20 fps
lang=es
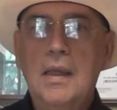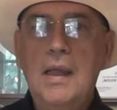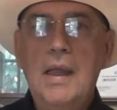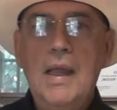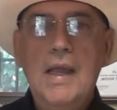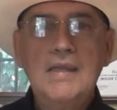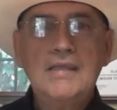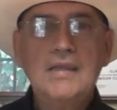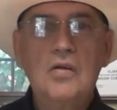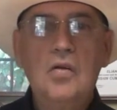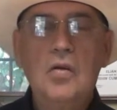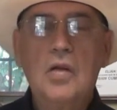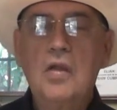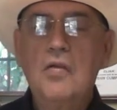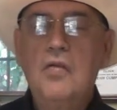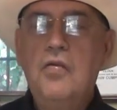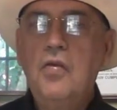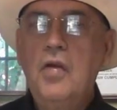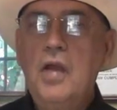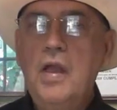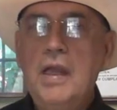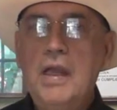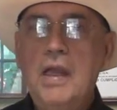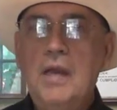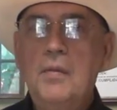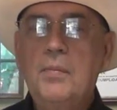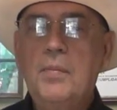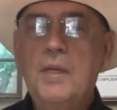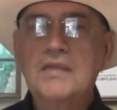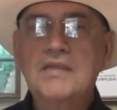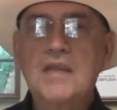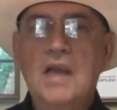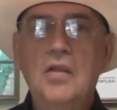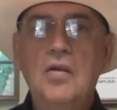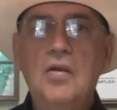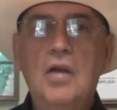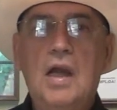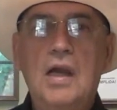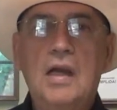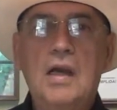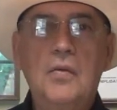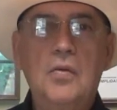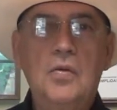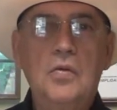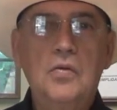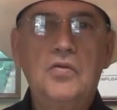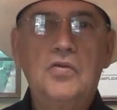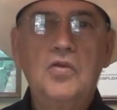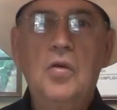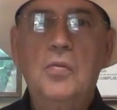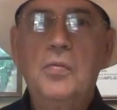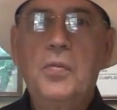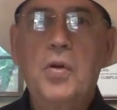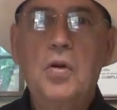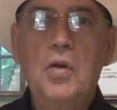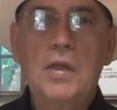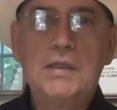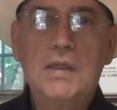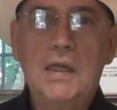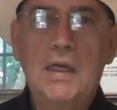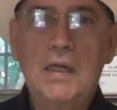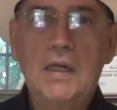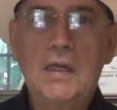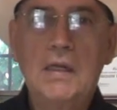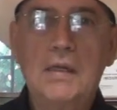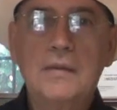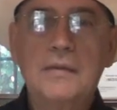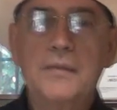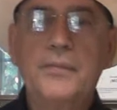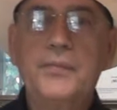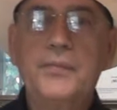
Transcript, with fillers: es lo que fue en el pasado la revolución proletaria.